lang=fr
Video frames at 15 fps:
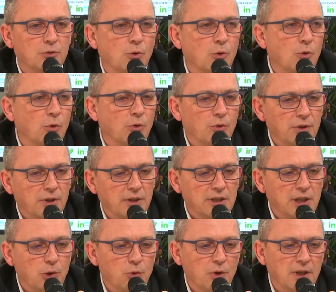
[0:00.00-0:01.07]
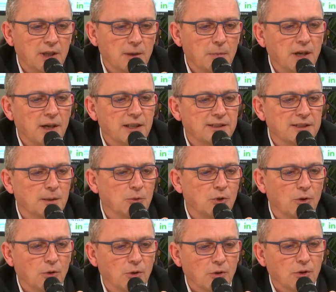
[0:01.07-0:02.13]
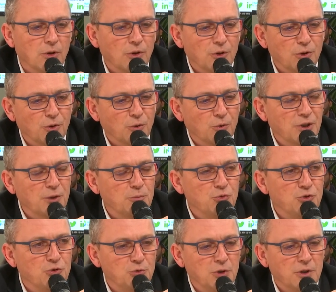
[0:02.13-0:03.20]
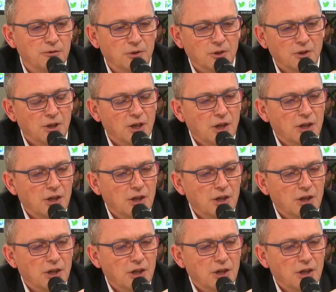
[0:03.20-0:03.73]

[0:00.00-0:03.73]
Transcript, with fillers: Donc, il y a eu un débat récemment euh, qu'on a pu suivre.